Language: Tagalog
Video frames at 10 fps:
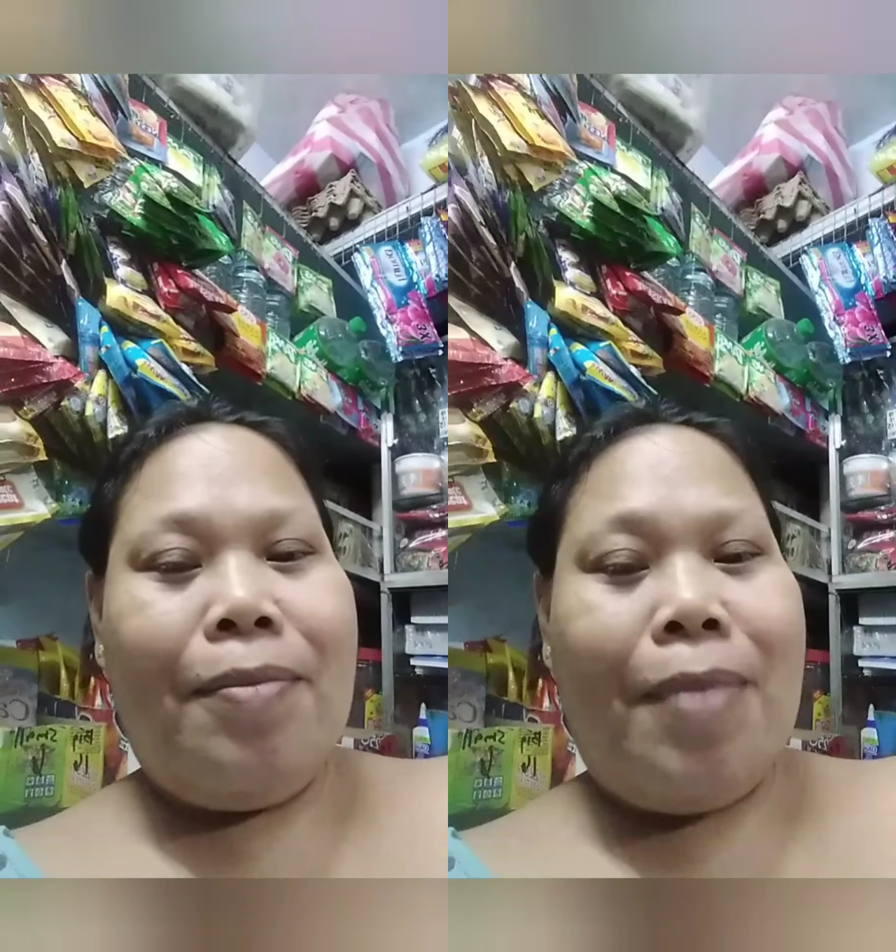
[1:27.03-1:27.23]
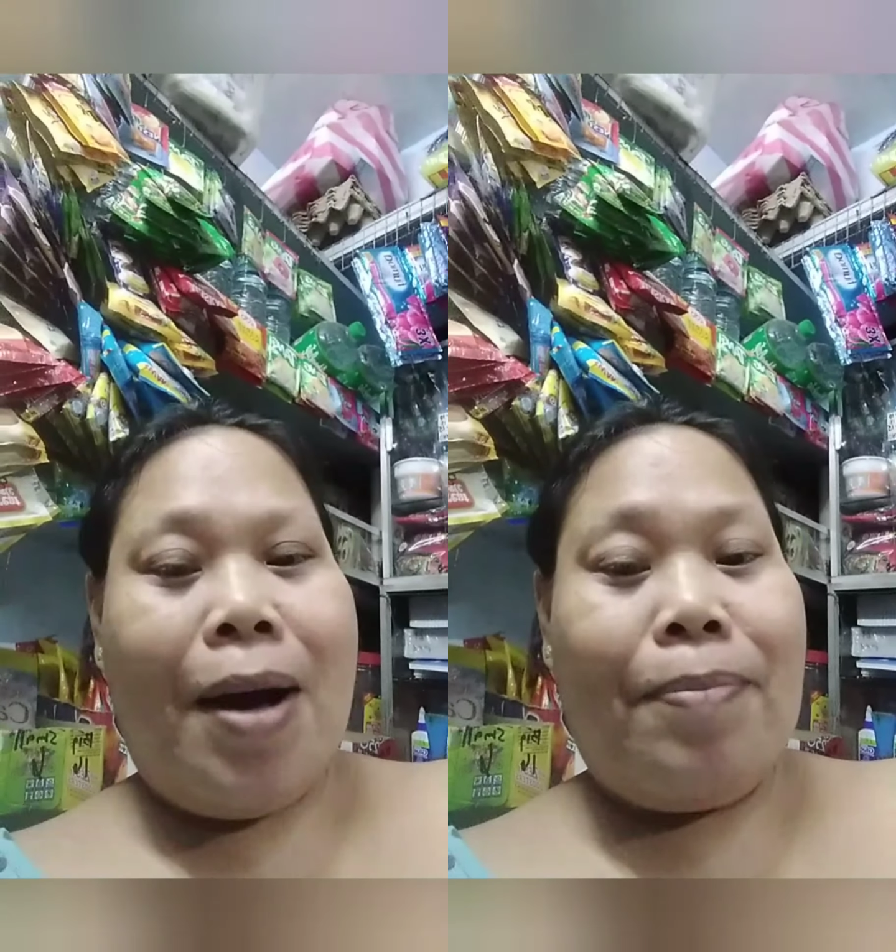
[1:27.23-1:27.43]

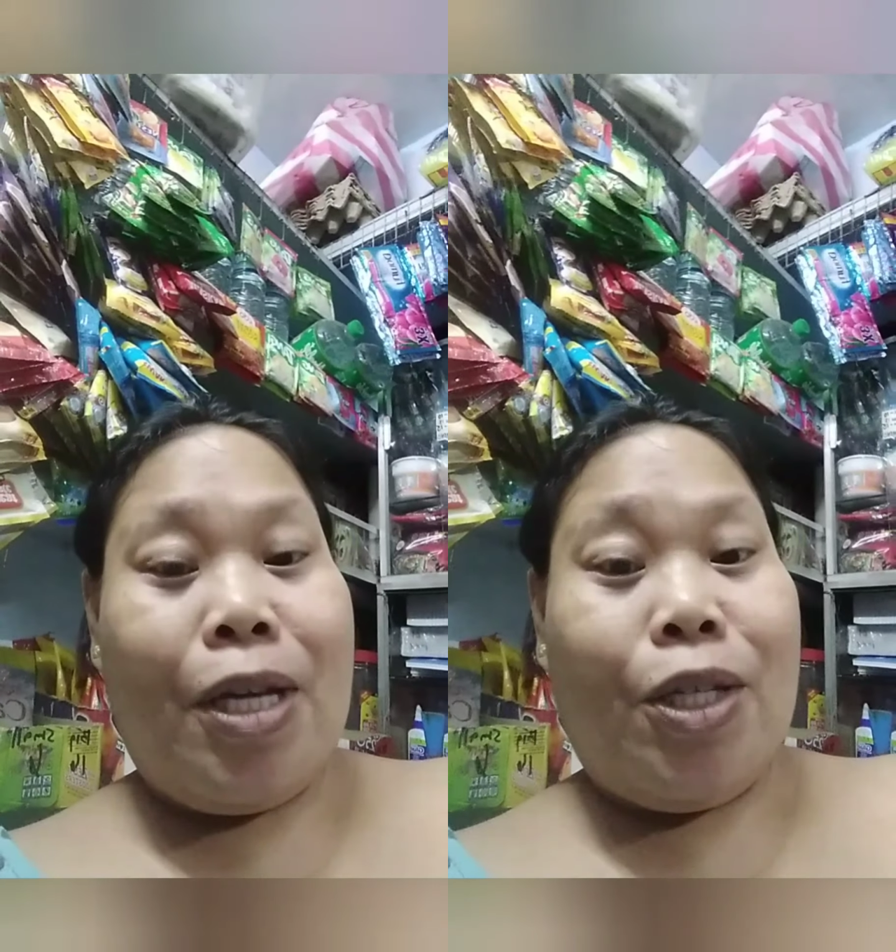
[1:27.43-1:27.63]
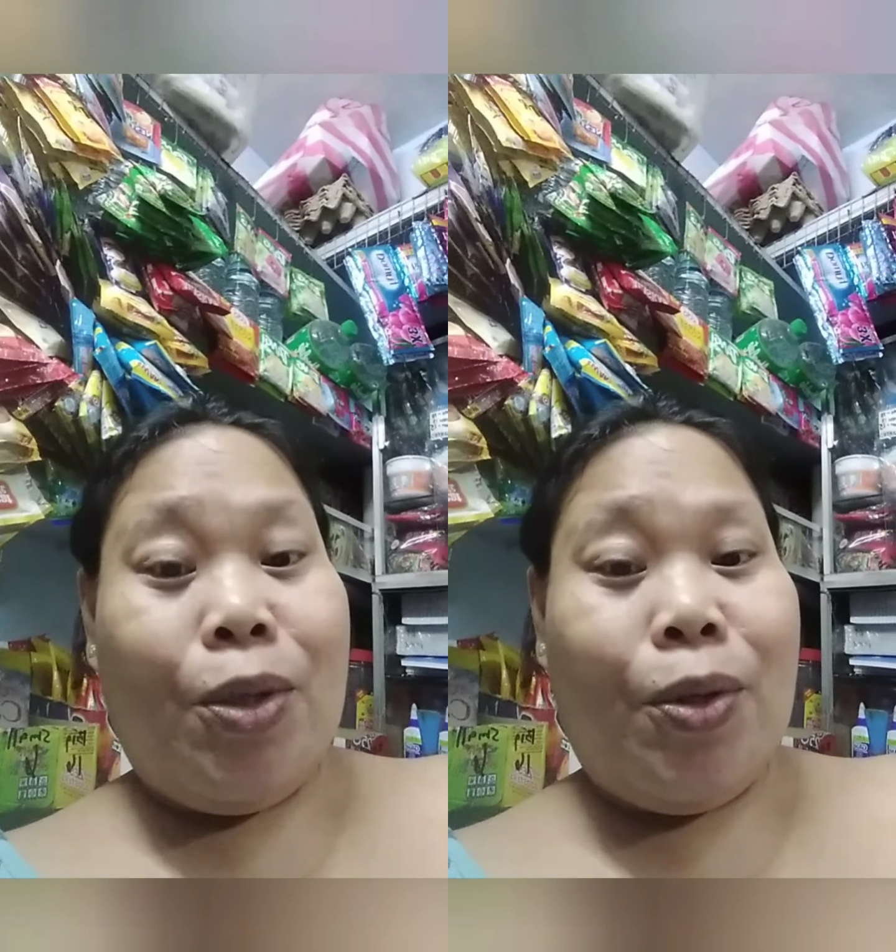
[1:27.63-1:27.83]
mga
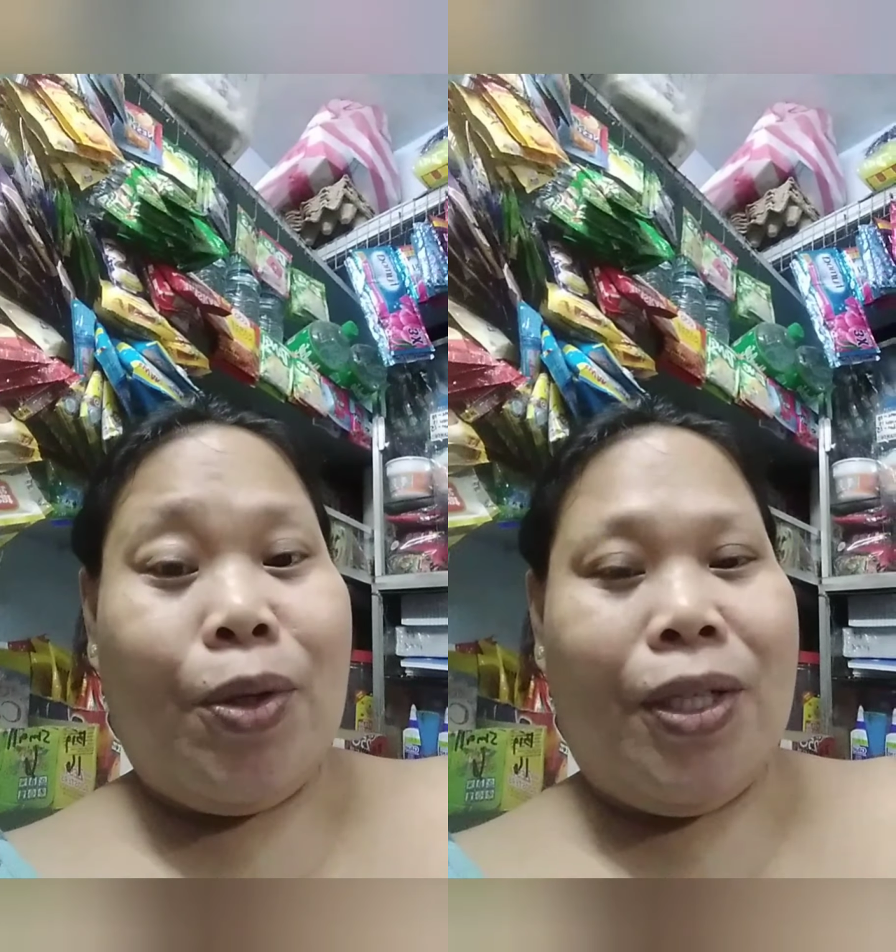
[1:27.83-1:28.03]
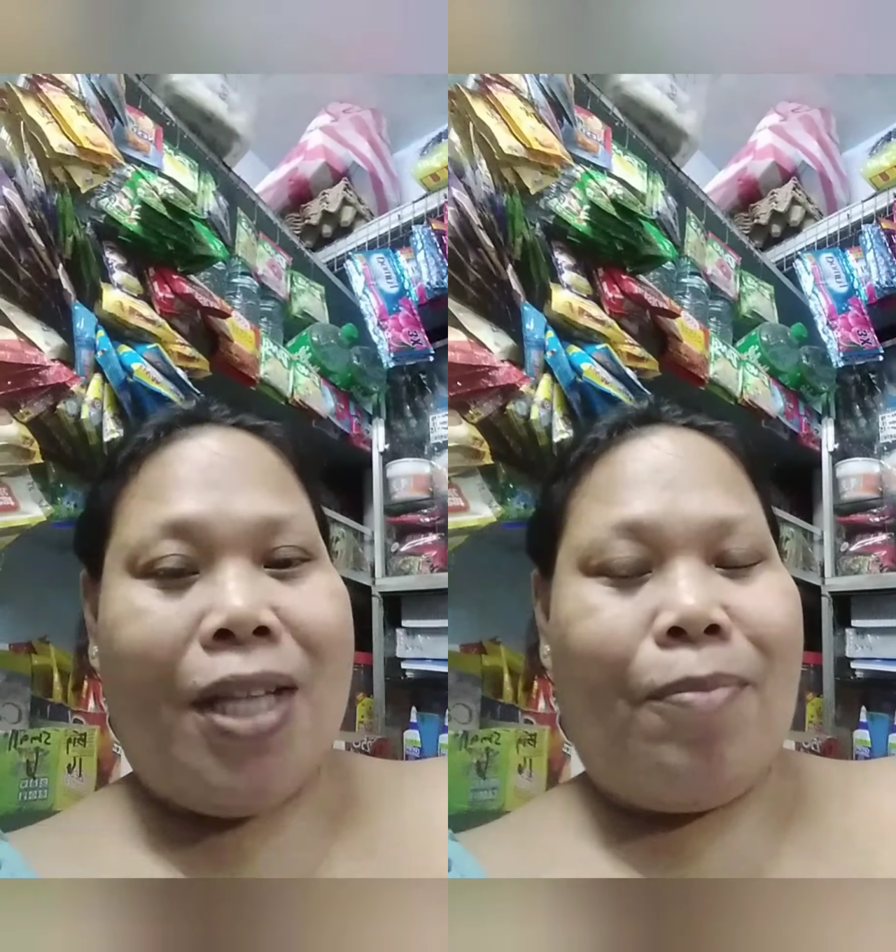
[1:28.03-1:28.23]

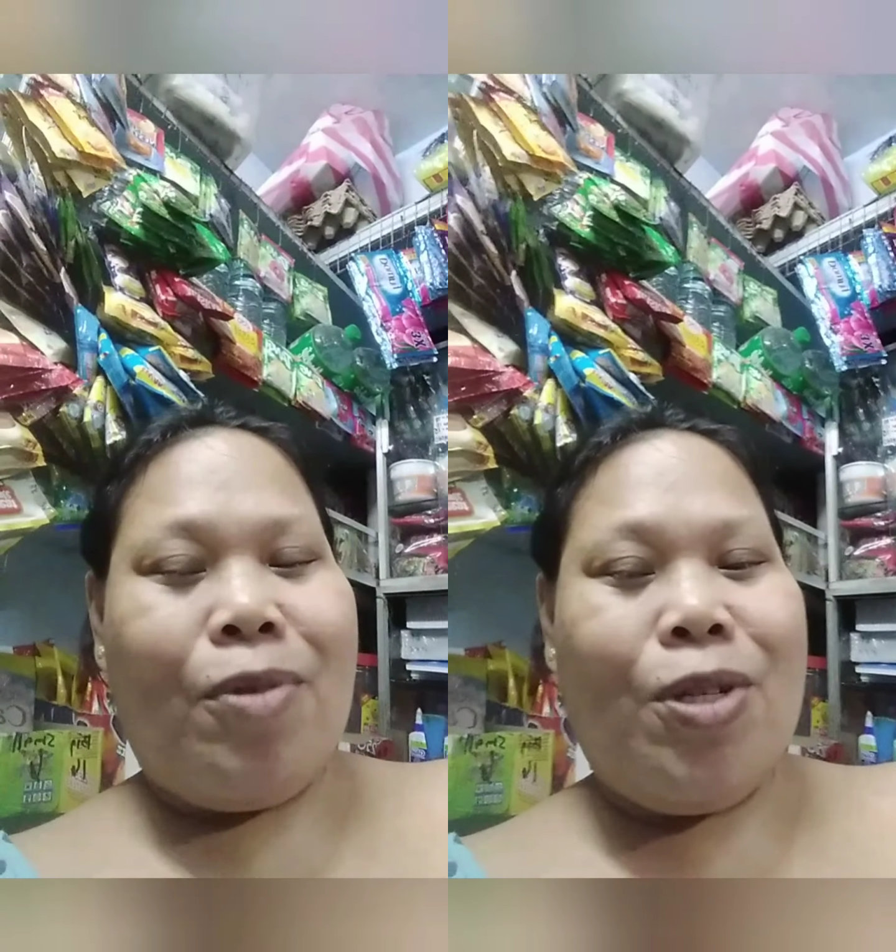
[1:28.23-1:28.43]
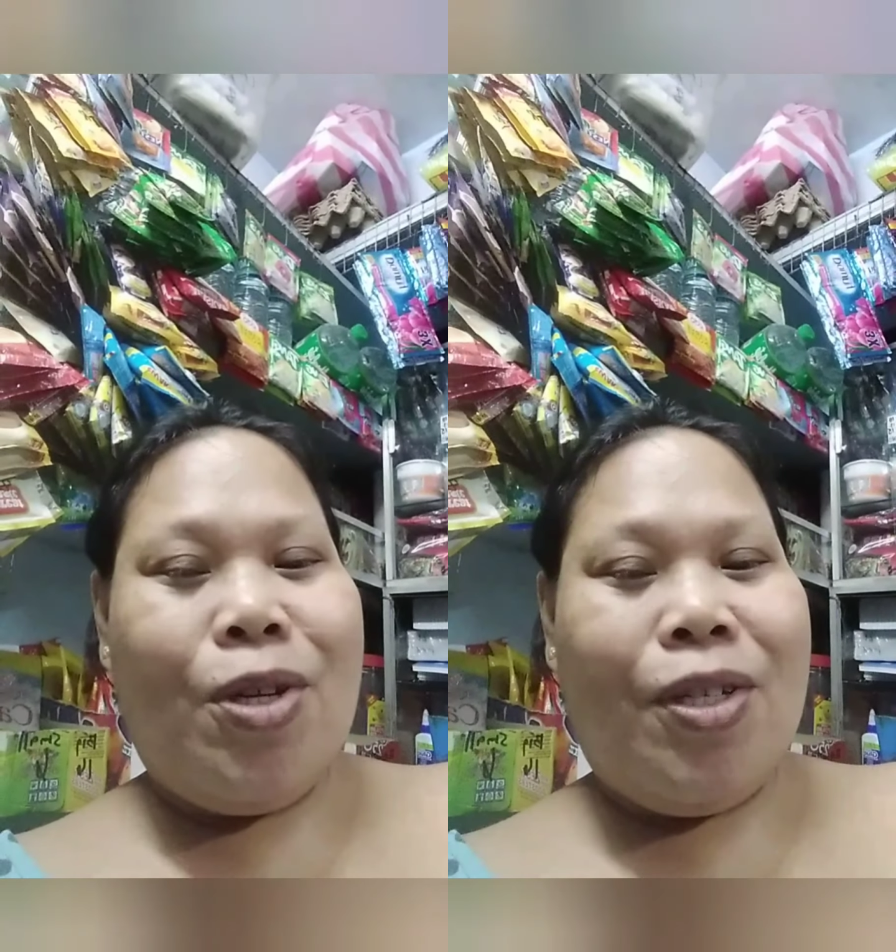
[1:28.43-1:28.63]
picture
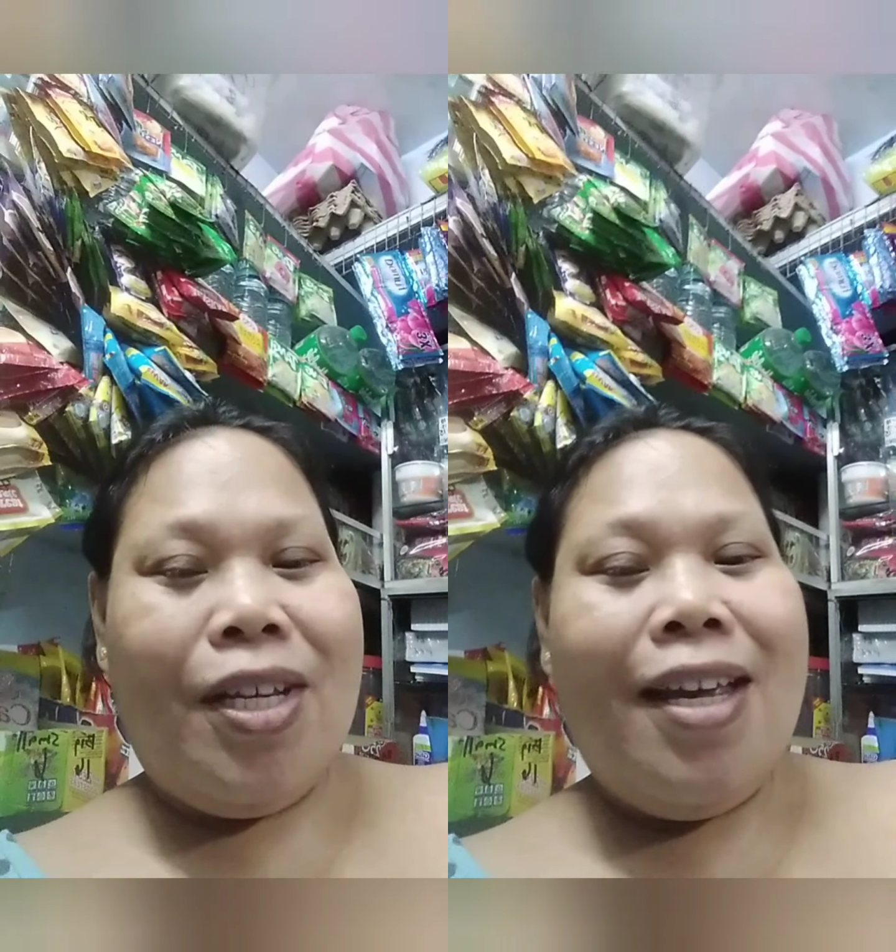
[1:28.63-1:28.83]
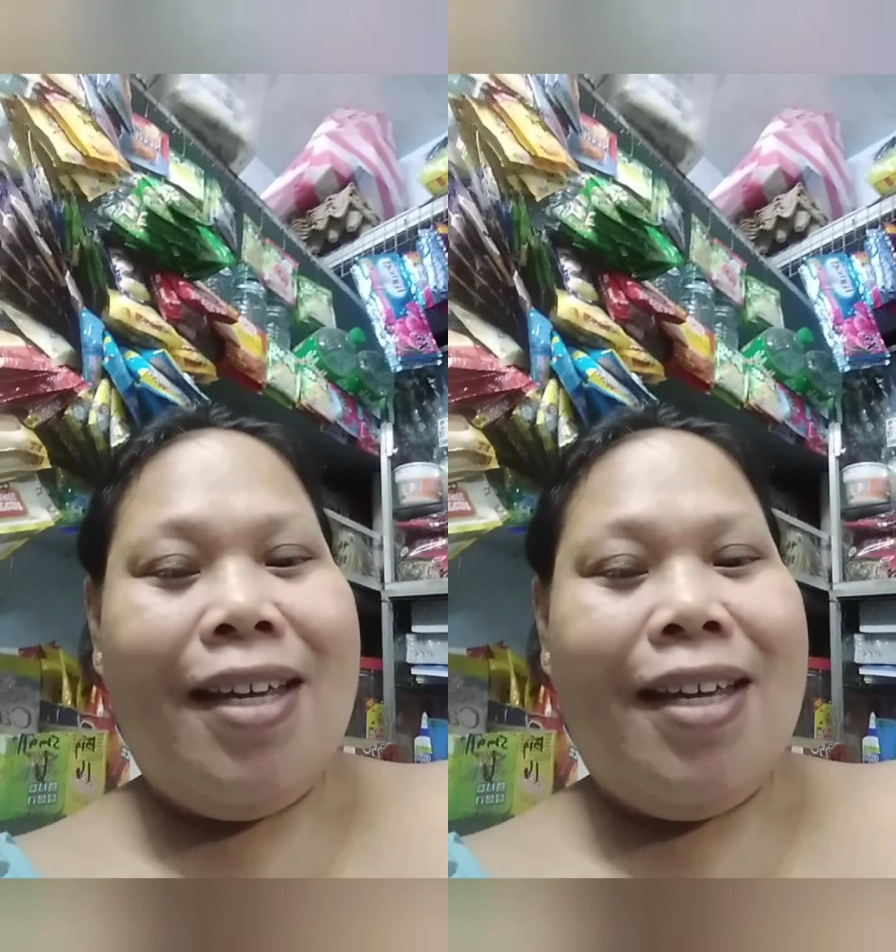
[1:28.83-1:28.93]
tapos yun